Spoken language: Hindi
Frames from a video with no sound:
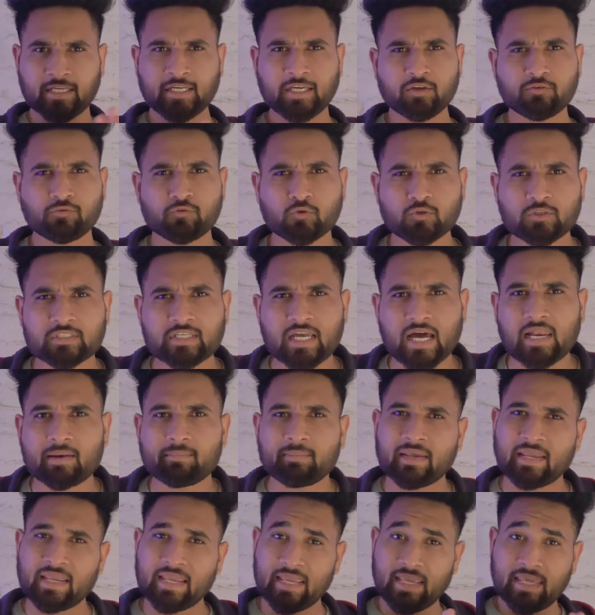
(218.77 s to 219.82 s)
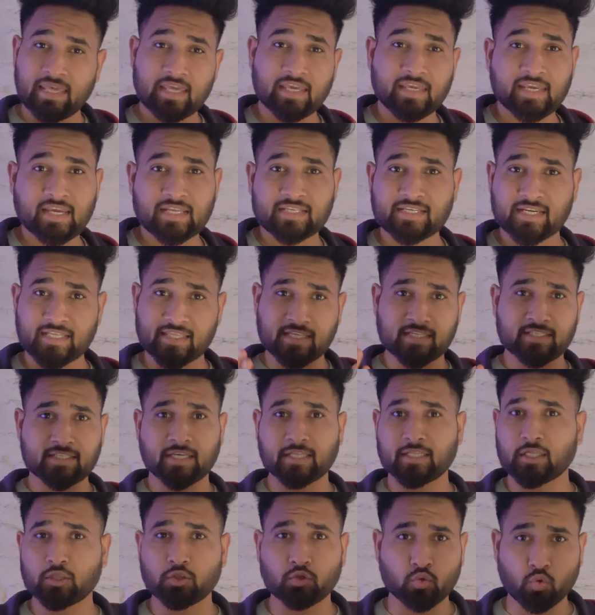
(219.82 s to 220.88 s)
नथिंग के फ़ोन साल में एक या ज़्यादा से
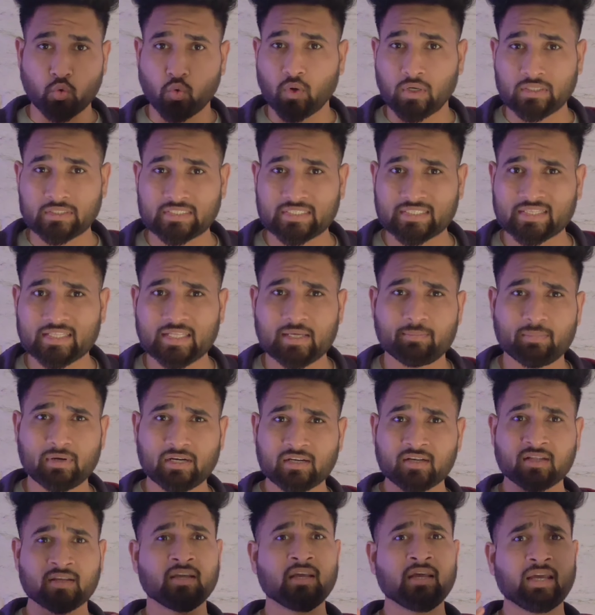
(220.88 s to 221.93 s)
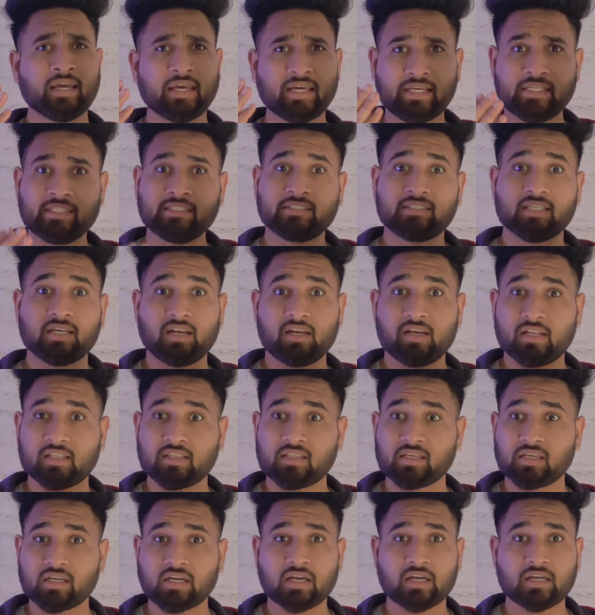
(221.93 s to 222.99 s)
ज़्यादा दो आ सकते हैं बट इस साल
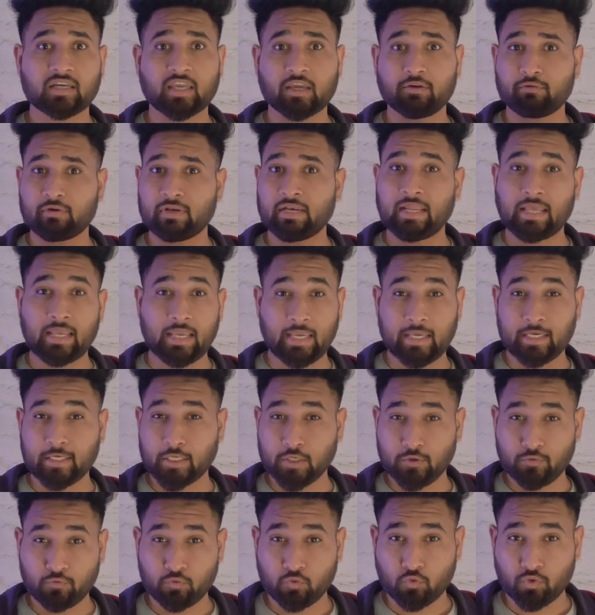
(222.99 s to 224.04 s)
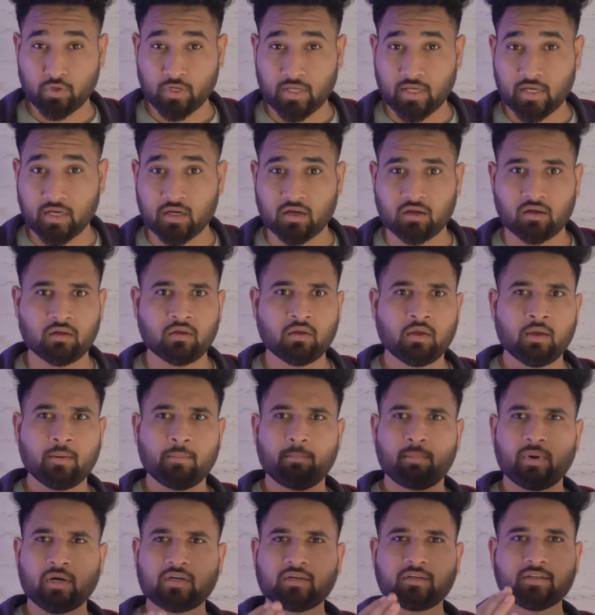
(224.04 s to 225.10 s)
नथिंग का केवल एक ही फ़ोन आएगा
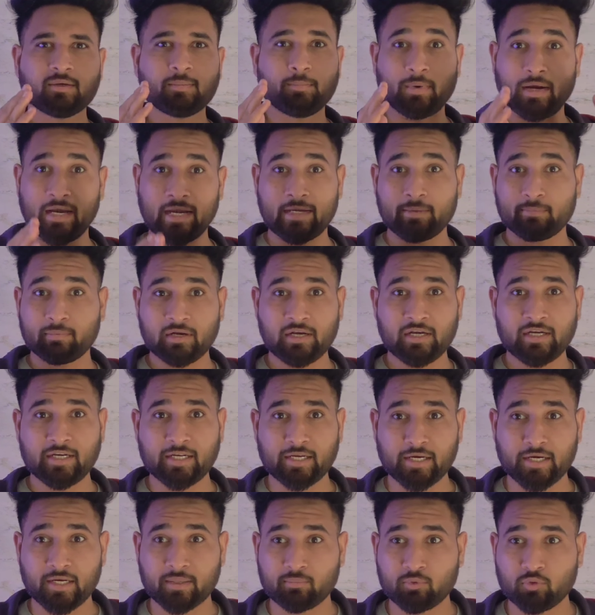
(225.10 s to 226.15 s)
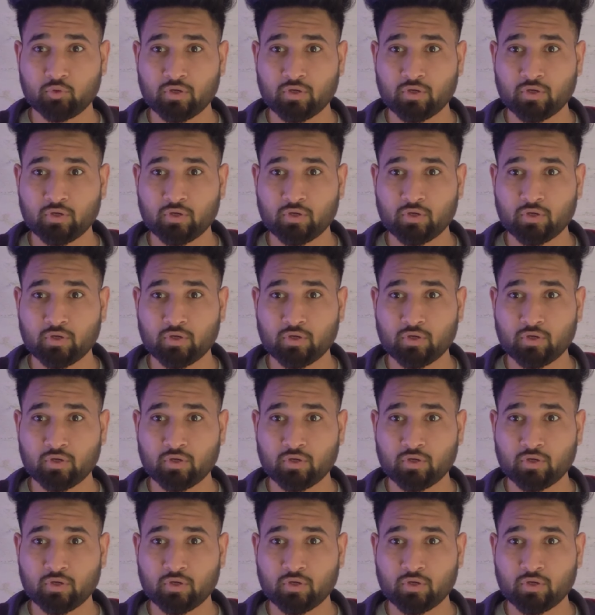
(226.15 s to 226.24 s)
बट मल्टीपल टी